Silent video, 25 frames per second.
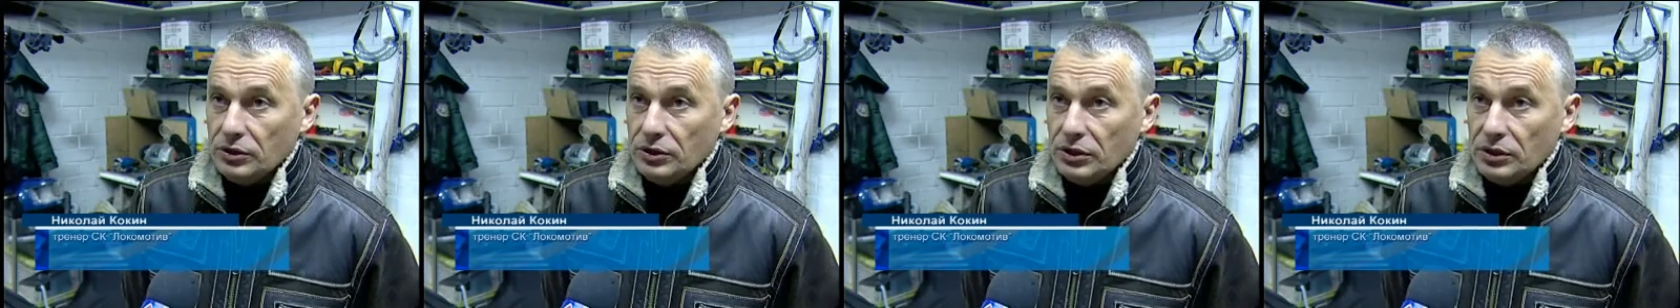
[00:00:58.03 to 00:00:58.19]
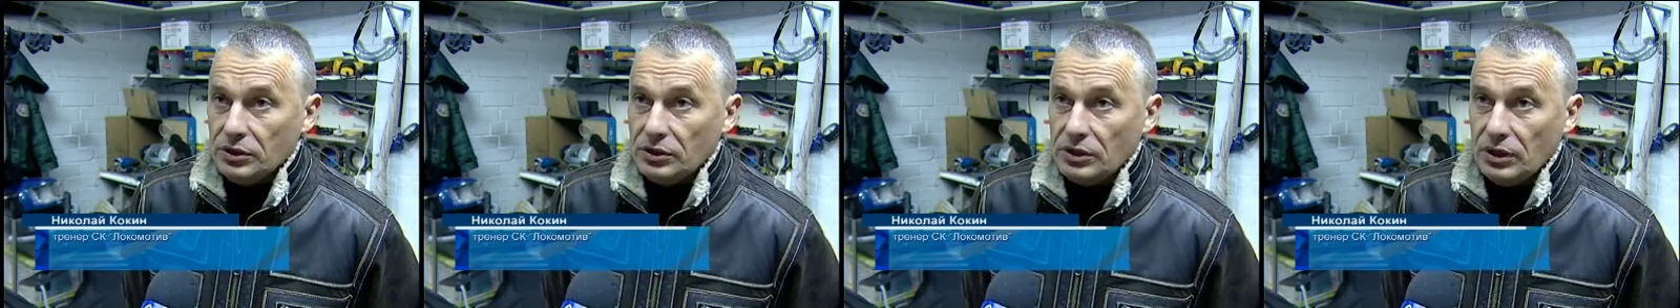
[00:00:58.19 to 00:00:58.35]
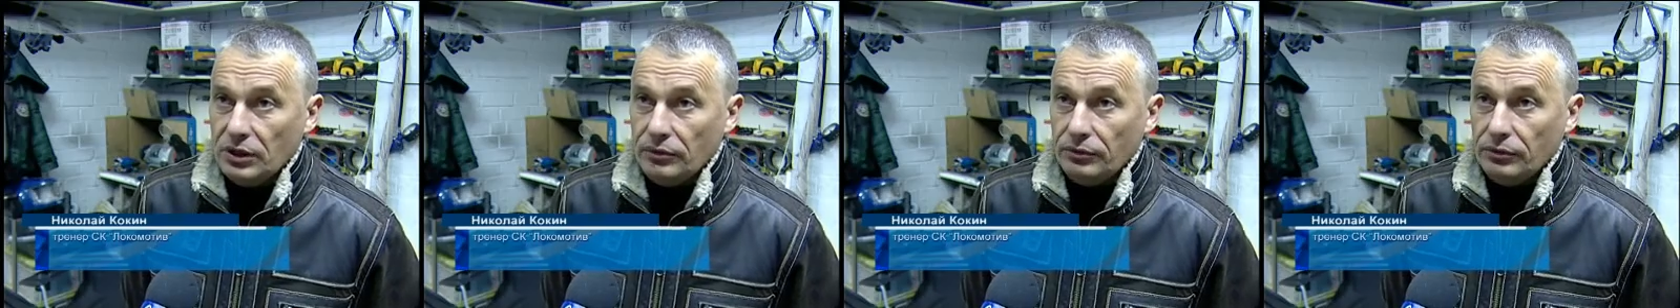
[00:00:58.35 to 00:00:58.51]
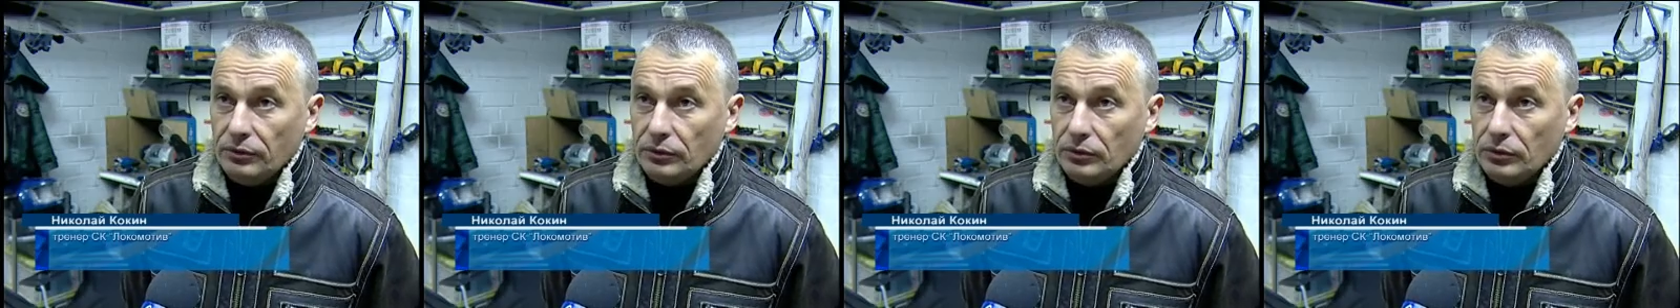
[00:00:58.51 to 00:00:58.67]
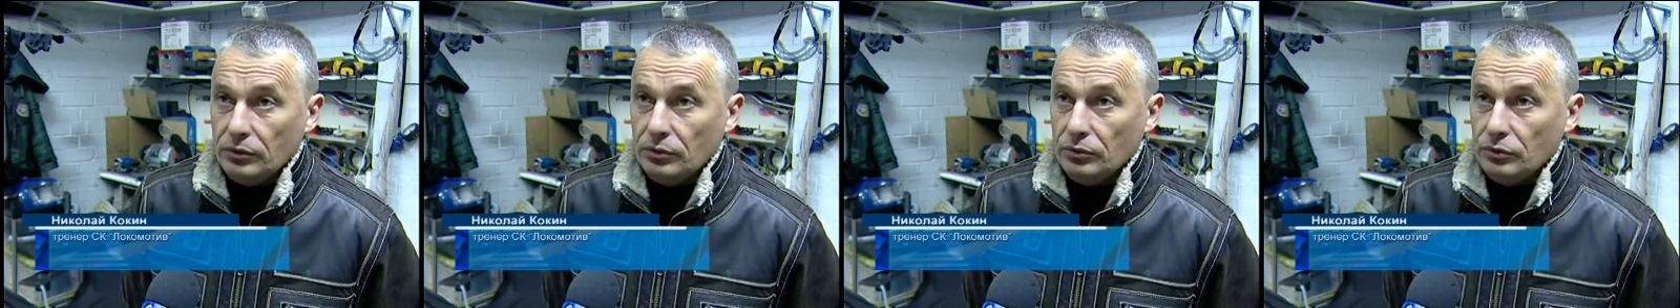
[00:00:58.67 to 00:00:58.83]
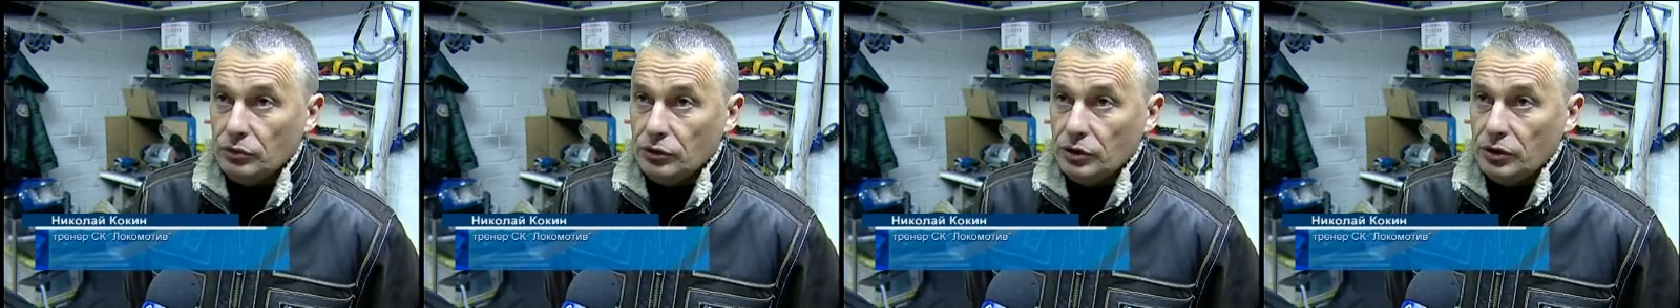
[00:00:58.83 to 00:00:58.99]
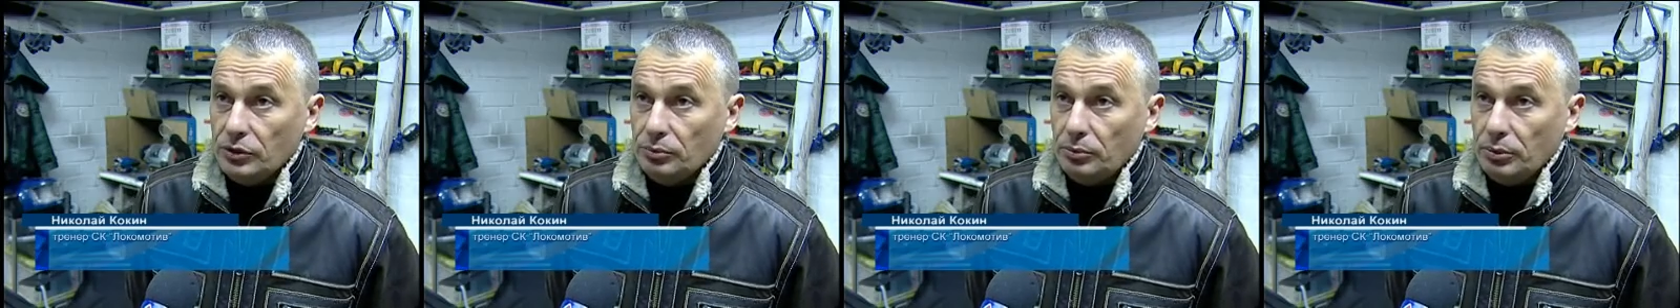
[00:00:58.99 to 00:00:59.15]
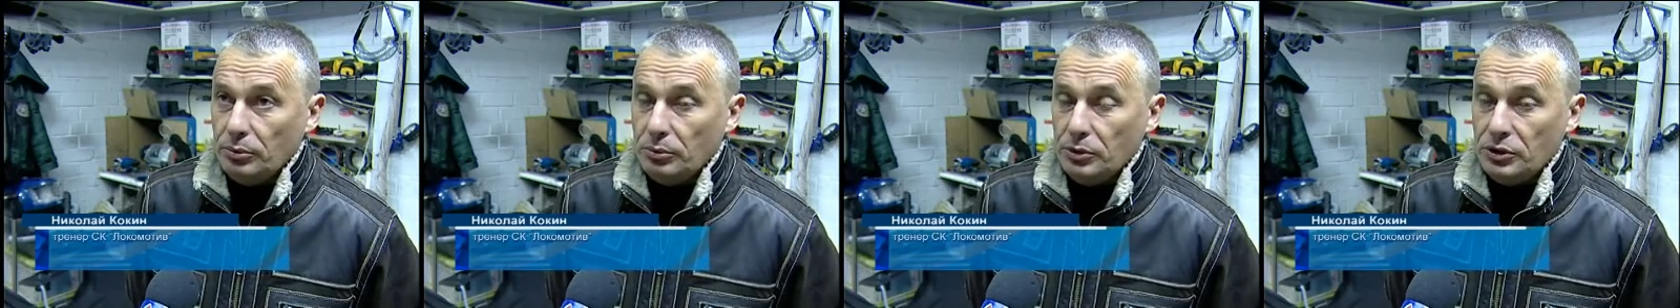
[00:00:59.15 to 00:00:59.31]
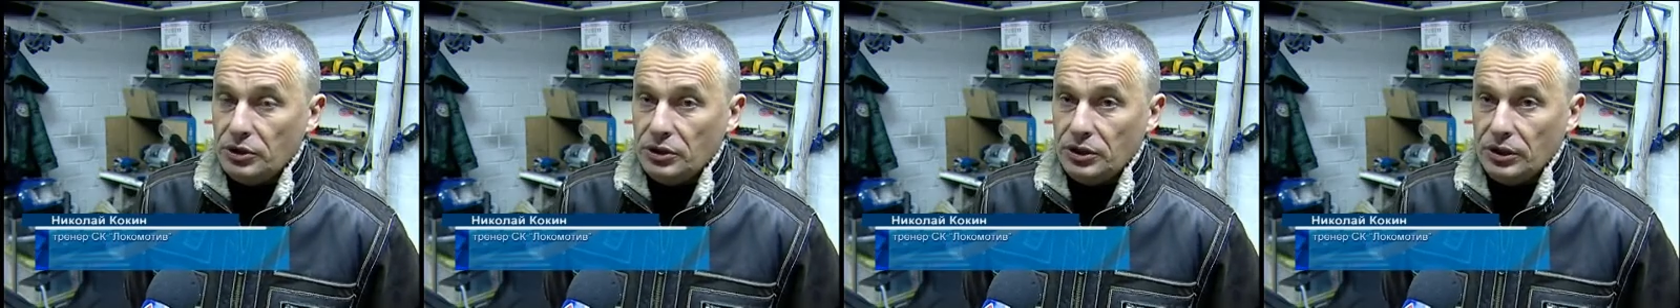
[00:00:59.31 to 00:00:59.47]
состав, то он уже не
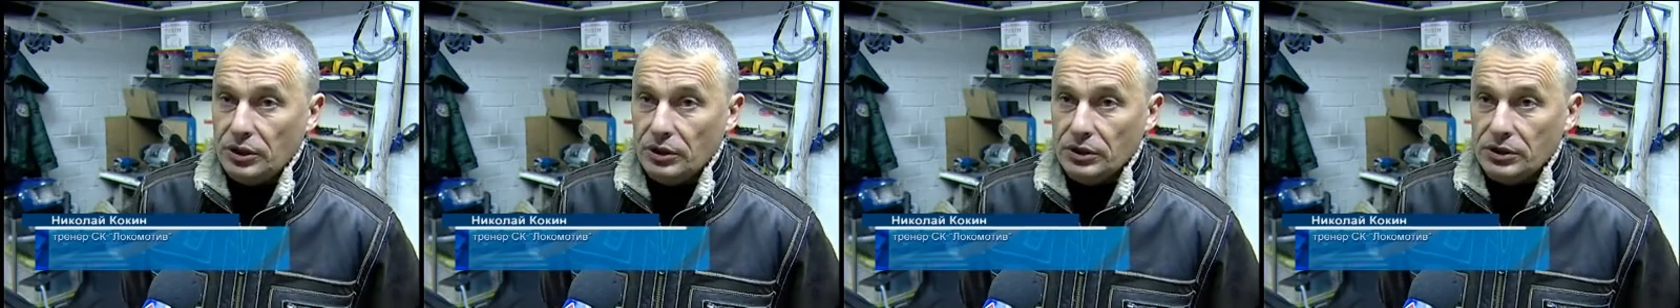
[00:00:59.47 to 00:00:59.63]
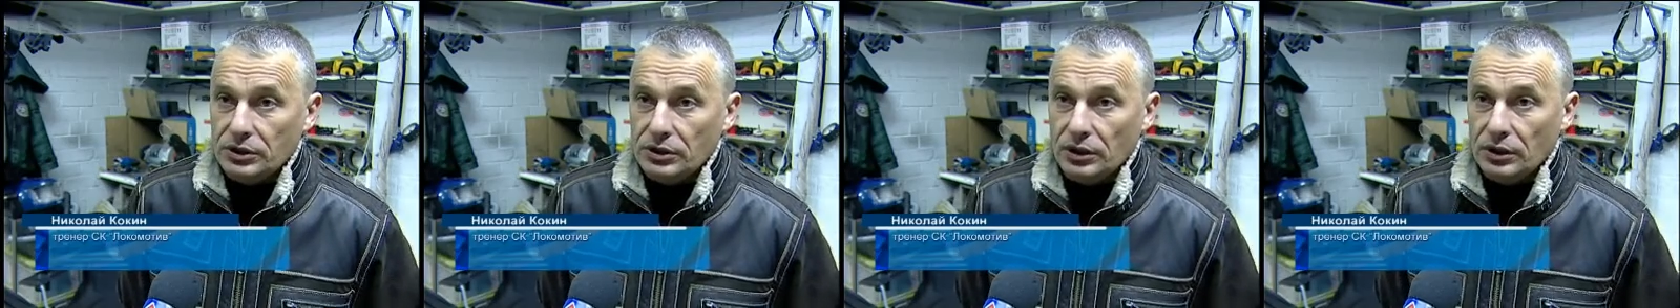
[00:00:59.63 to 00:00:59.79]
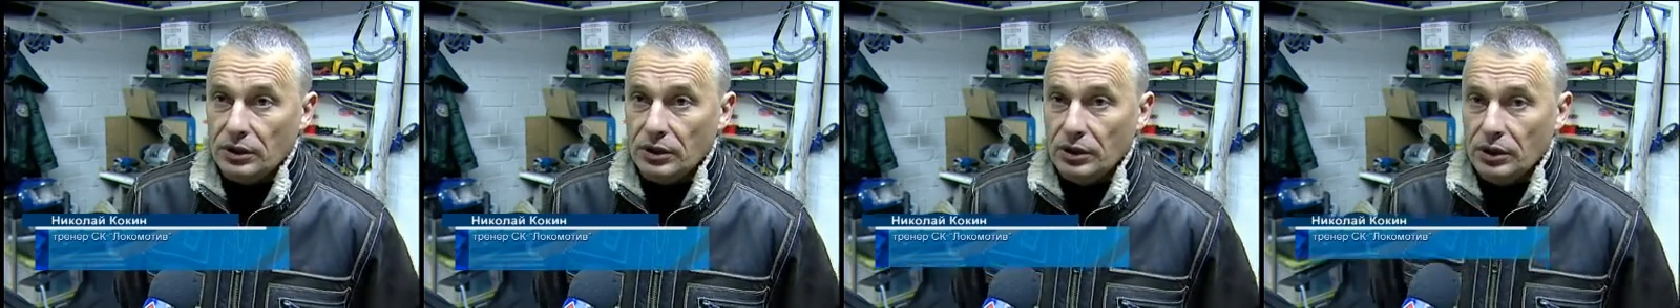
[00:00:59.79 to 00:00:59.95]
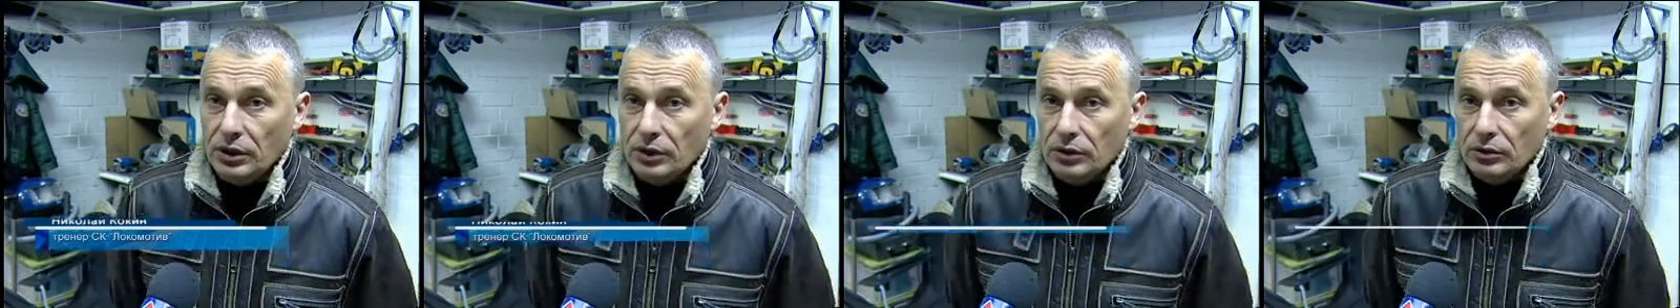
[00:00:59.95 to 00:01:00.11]
помещается.